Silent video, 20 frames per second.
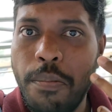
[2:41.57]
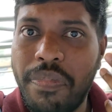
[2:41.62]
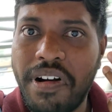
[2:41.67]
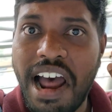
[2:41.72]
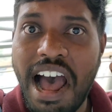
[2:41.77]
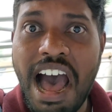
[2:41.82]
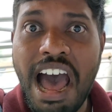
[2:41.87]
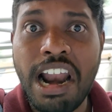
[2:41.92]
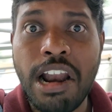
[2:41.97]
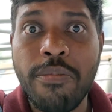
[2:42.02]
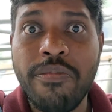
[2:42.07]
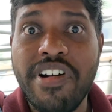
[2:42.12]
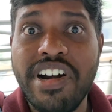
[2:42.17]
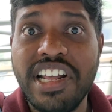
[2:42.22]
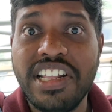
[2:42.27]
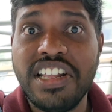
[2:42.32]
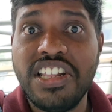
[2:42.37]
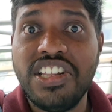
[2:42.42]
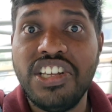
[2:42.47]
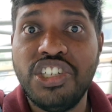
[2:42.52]
ప్రాణం
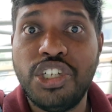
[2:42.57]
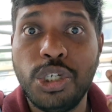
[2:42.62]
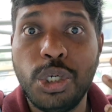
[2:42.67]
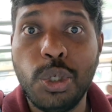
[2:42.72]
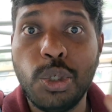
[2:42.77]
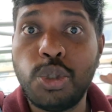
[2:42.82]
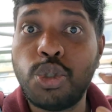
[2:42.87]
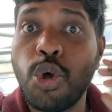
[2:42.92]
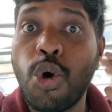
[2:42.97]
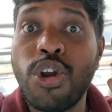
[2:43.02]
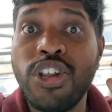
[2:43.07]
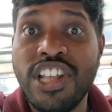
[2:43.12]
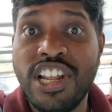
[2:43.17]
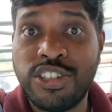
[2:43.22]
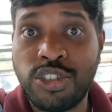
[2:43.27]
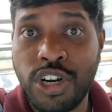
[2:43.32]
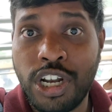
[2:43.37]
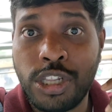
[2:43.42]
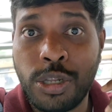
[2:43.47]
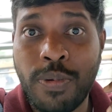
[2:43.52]
పెట్టయితే తీసిండు స్టోరీ
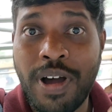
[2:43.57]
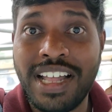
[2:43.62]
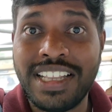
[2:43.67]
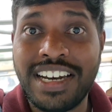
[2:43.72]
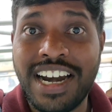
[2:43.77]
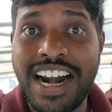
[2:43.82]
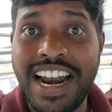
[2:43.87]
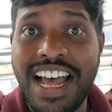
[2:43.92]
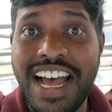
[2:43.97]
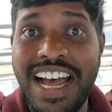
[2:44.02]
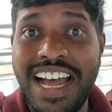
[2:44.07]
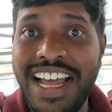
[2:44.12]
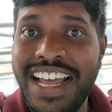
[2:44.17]
తెలుసుకున్నంత మాత్రాన